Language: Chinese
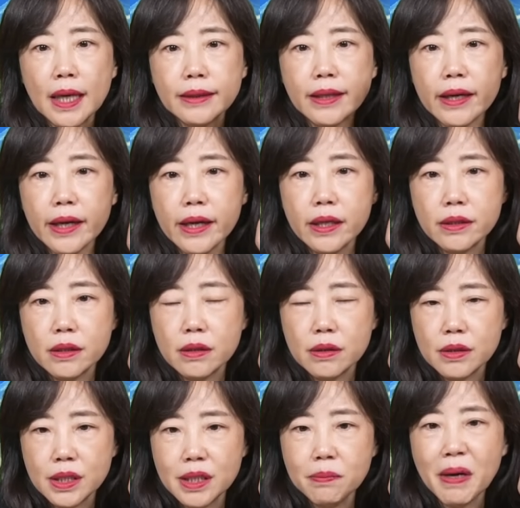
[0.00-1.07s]
他大概
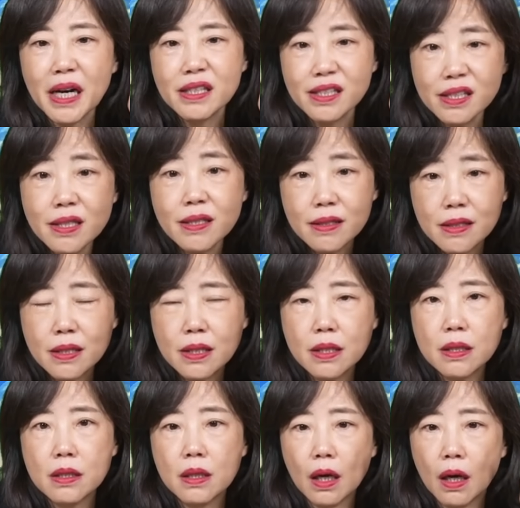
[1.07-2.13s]
起码四
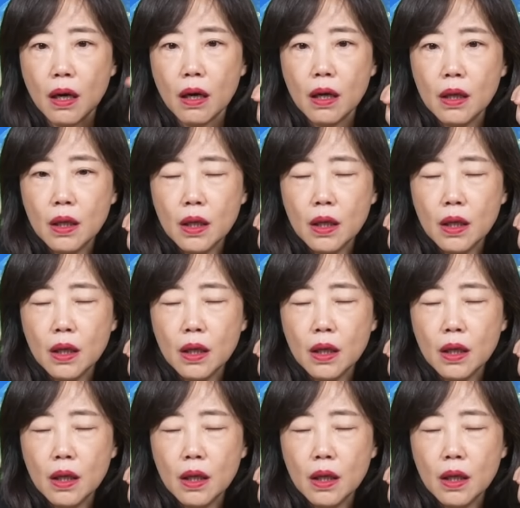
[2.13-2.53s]
次啊，